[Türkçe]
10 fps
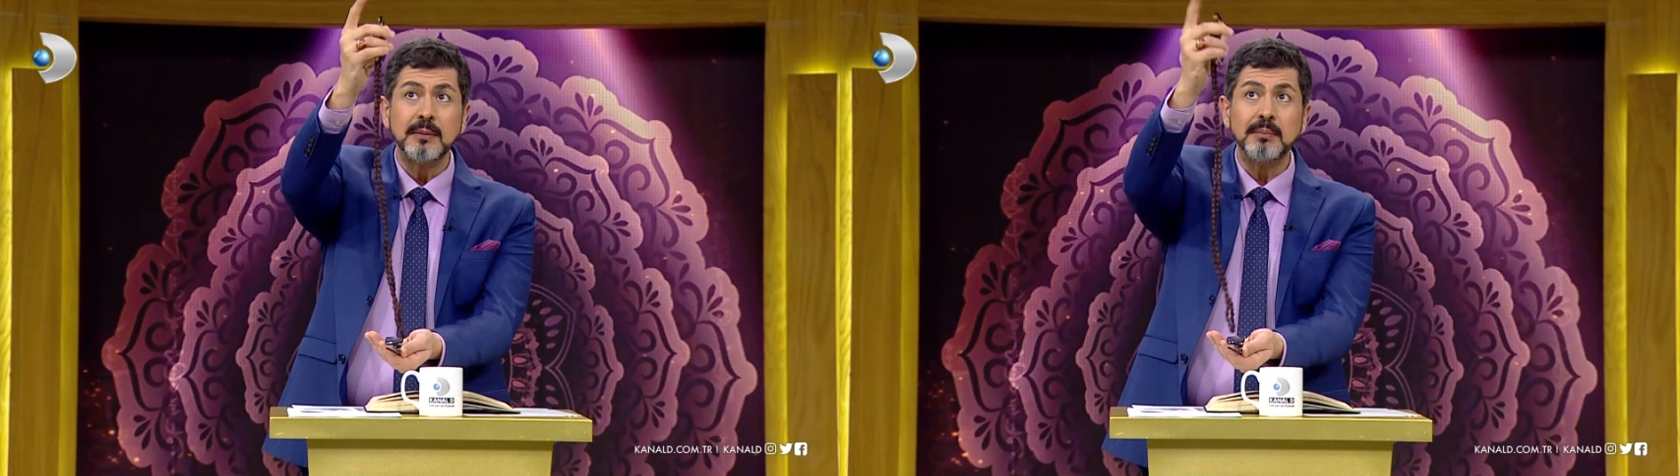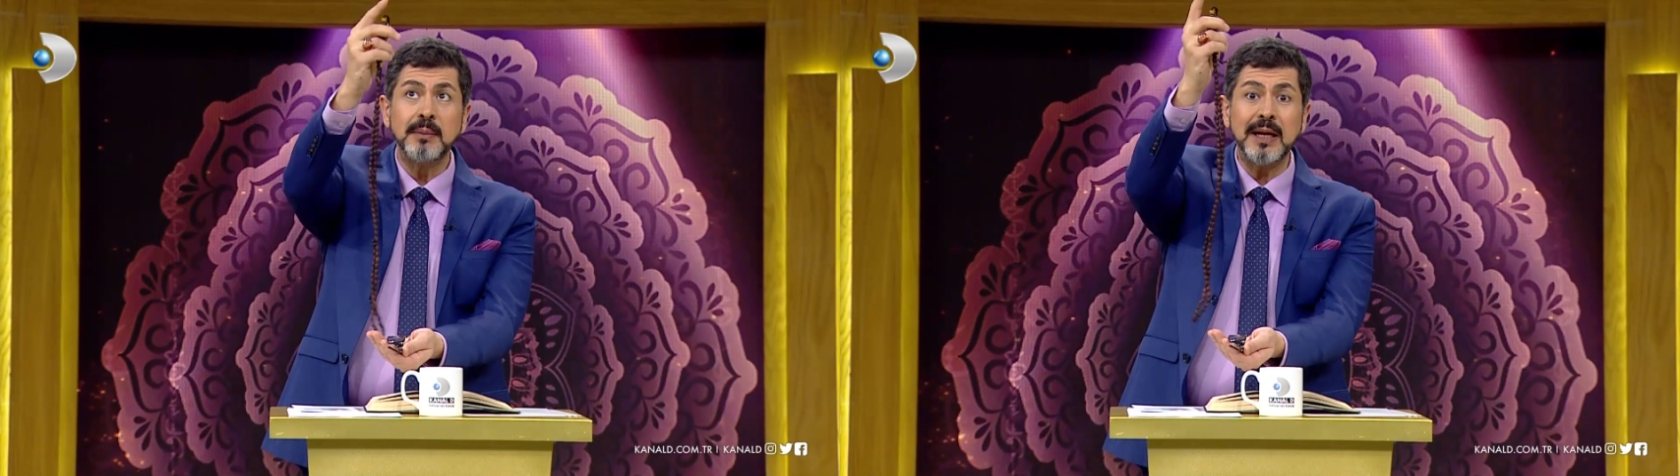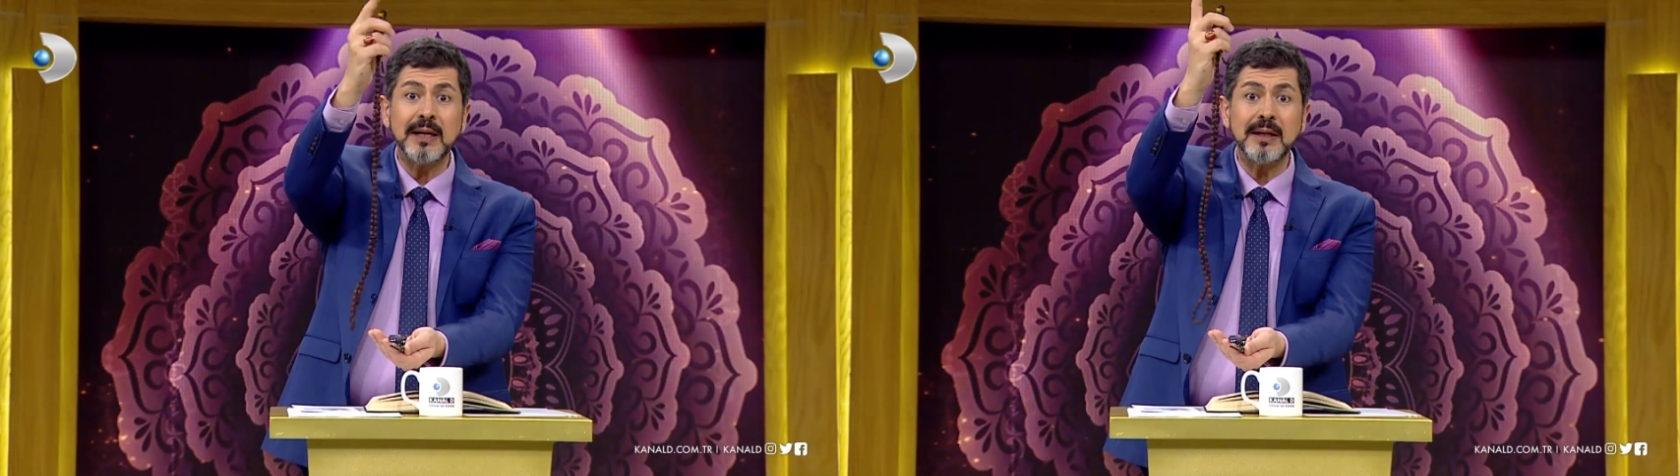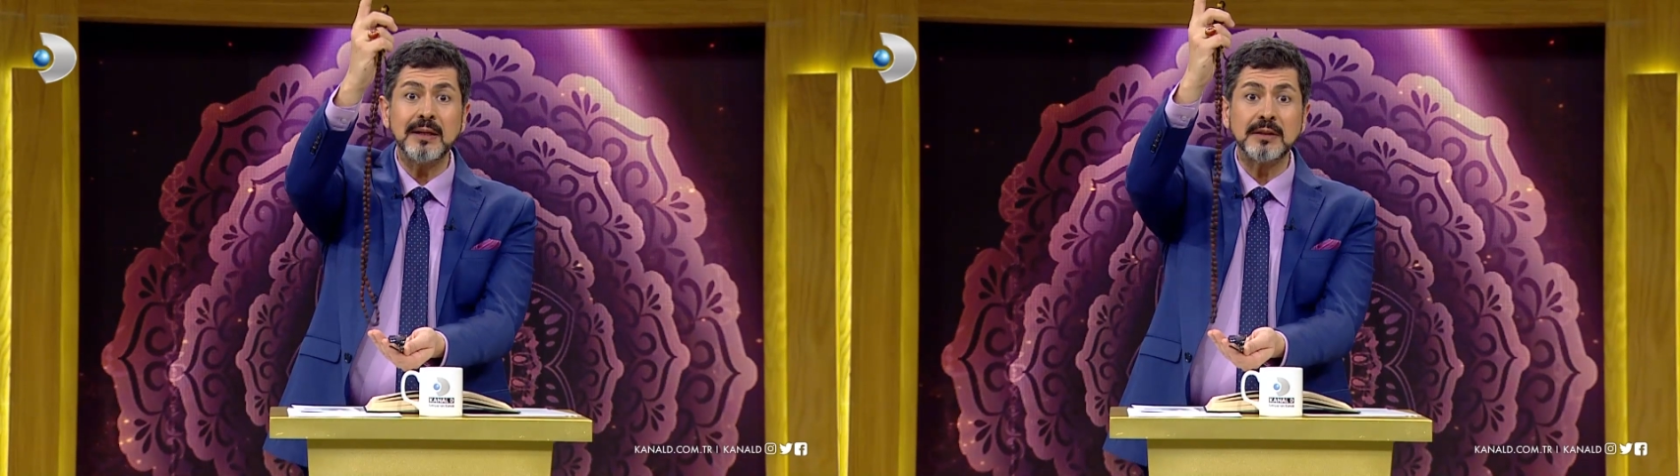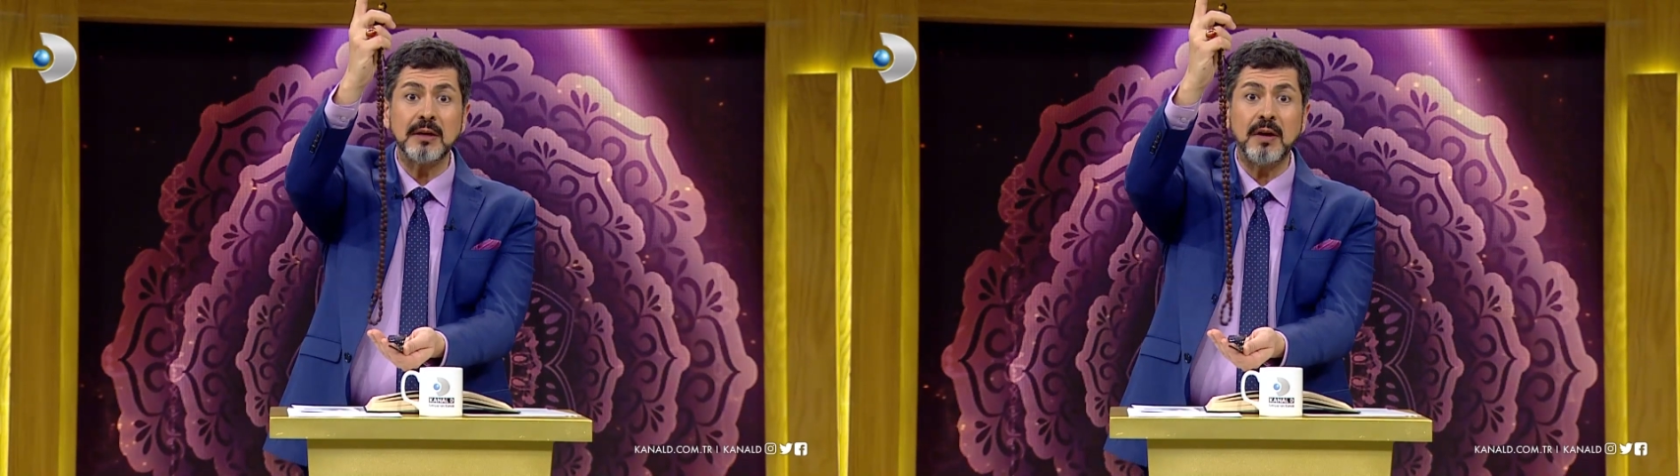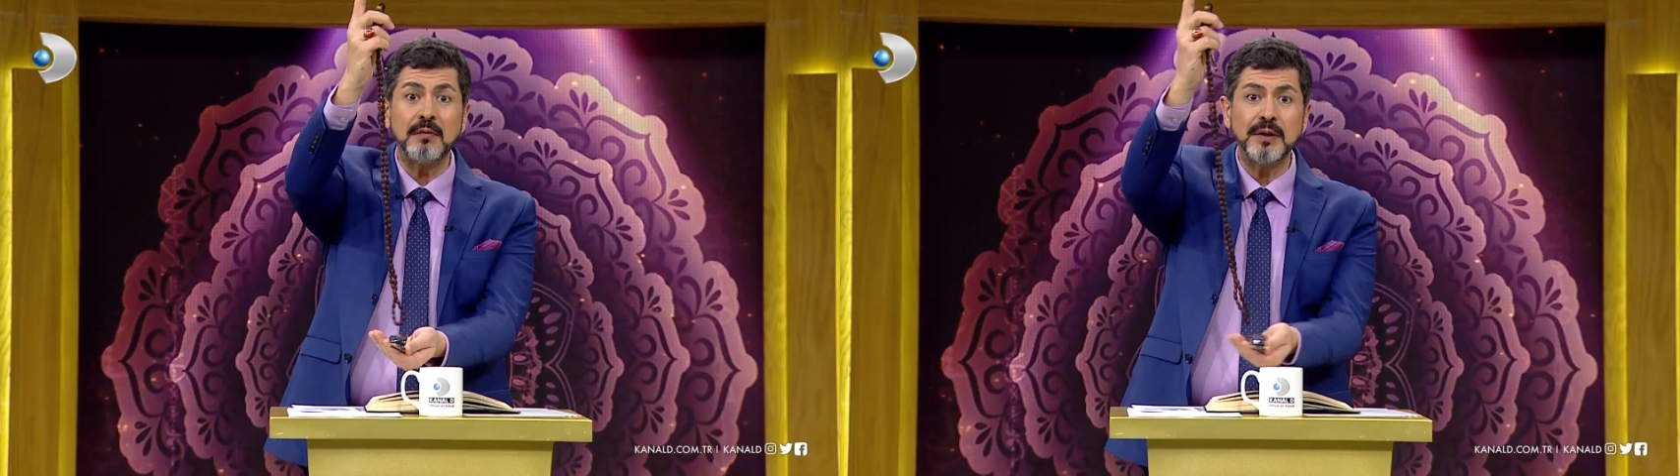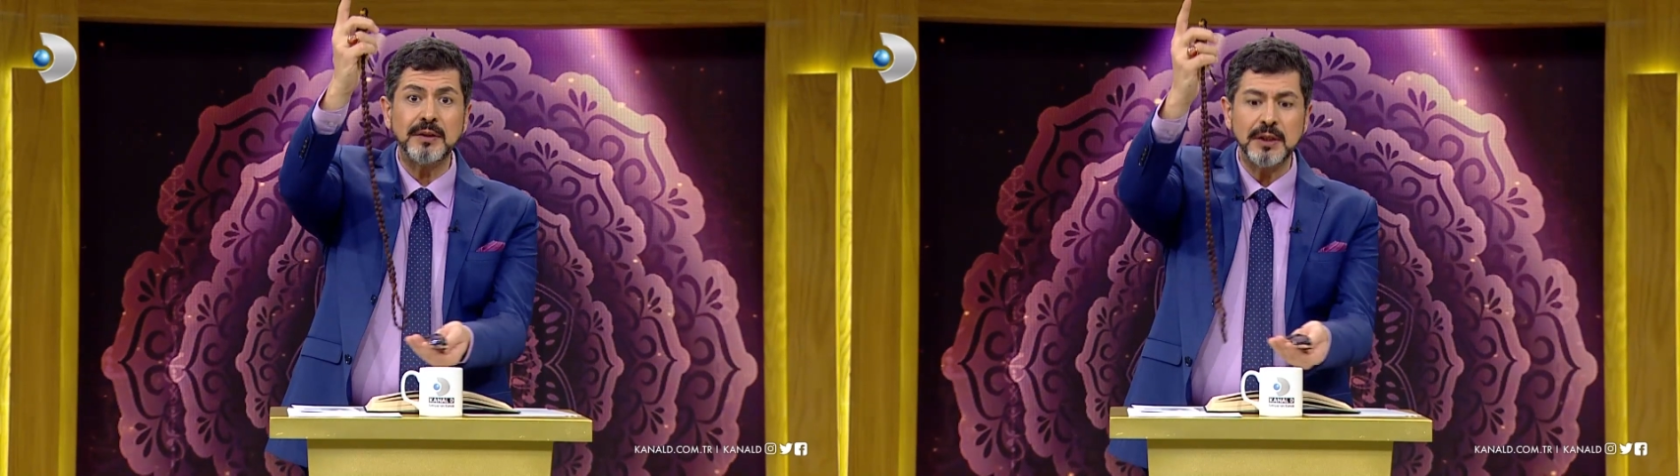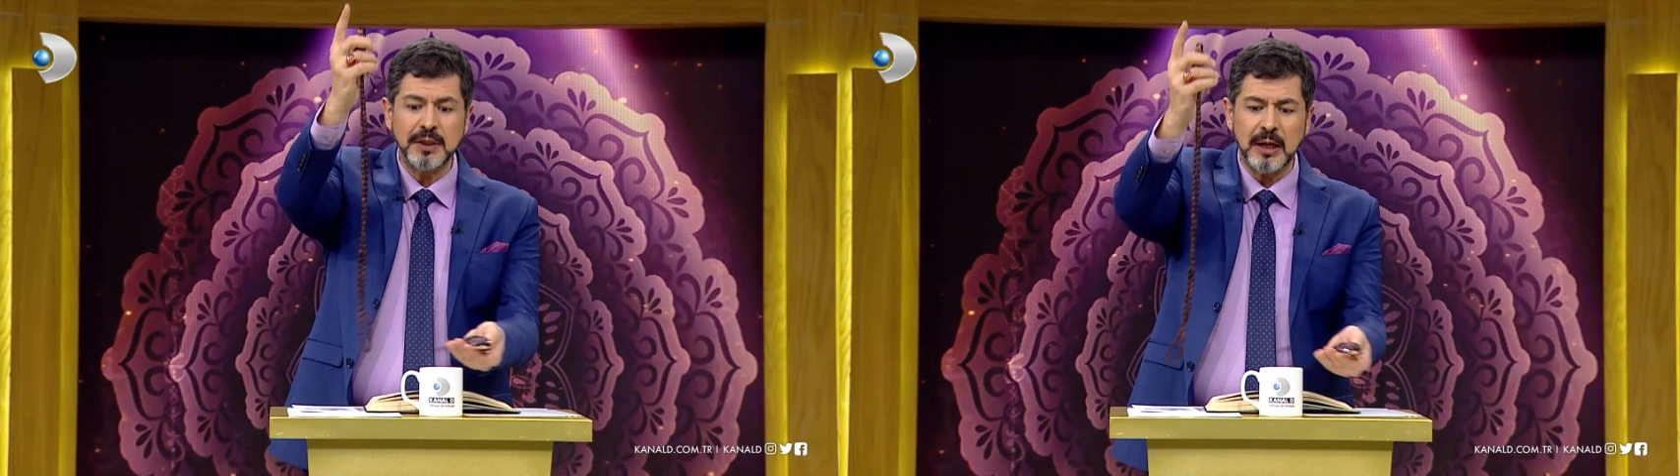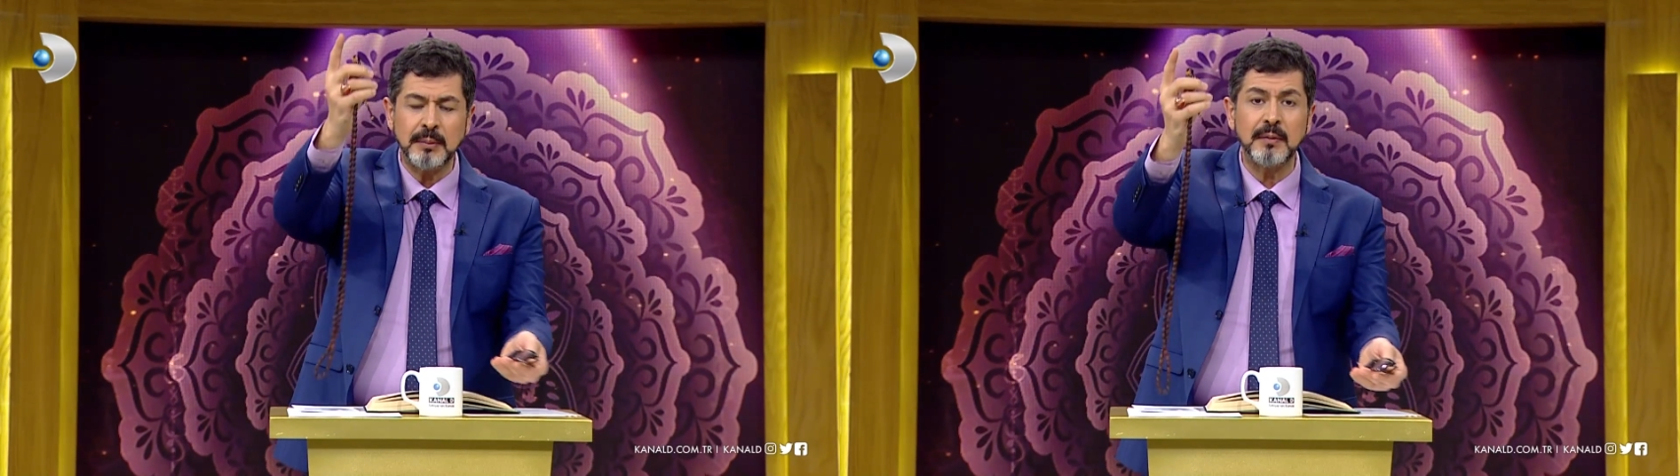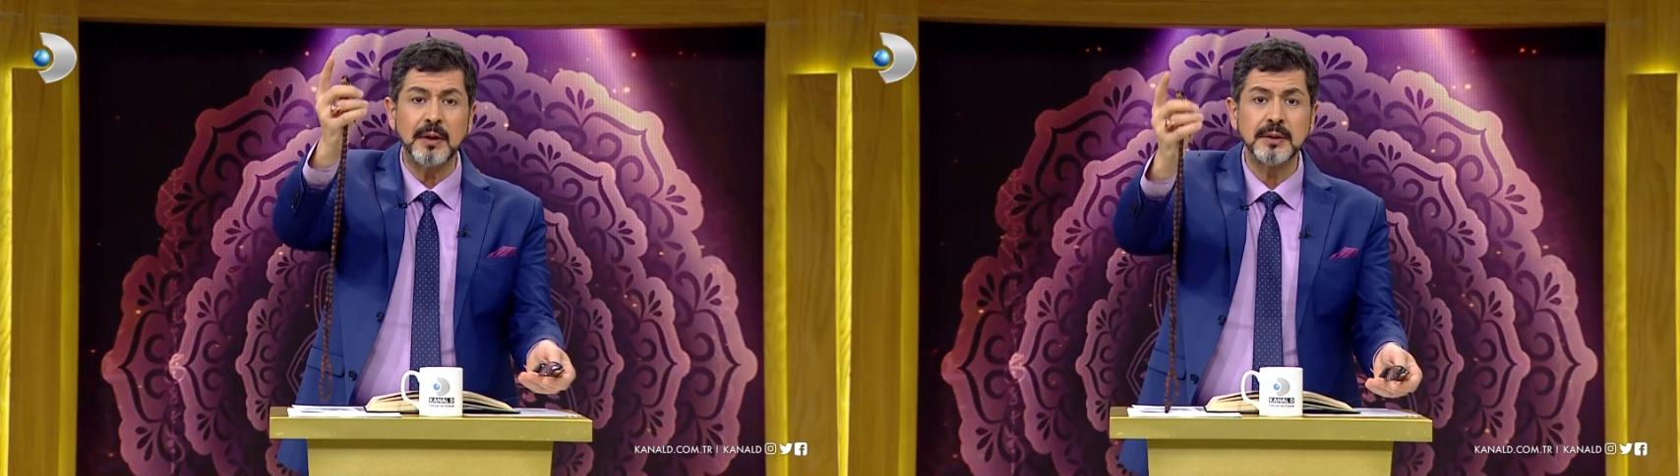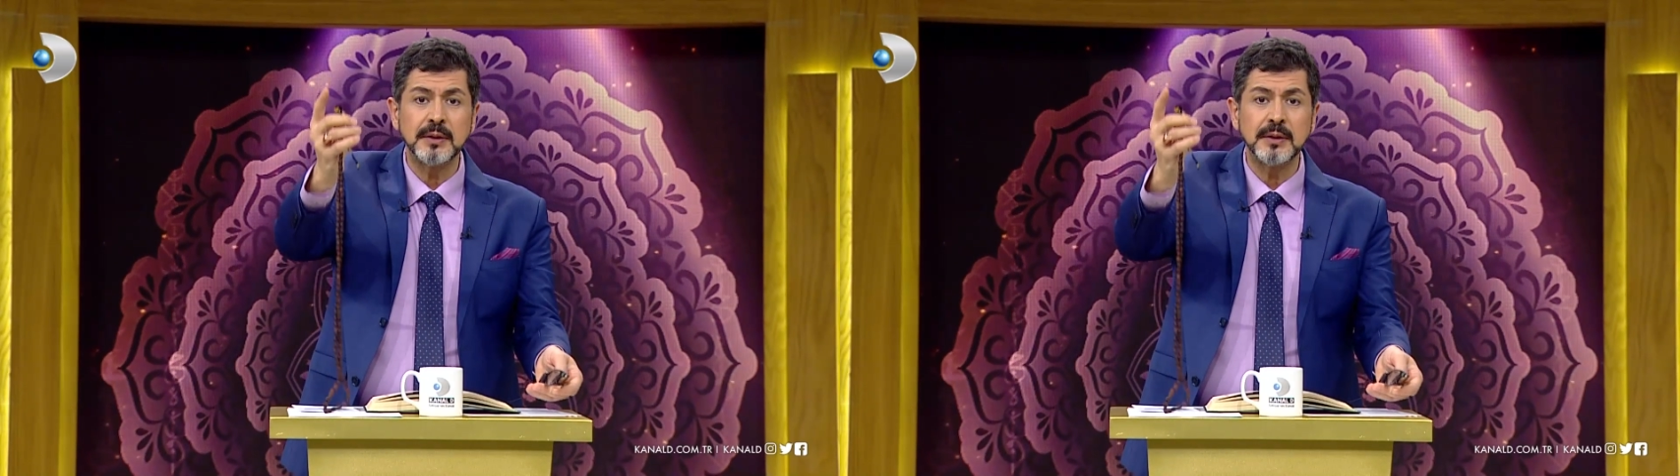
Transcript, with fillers: Meleklerin tavaf ettiği Kabe var.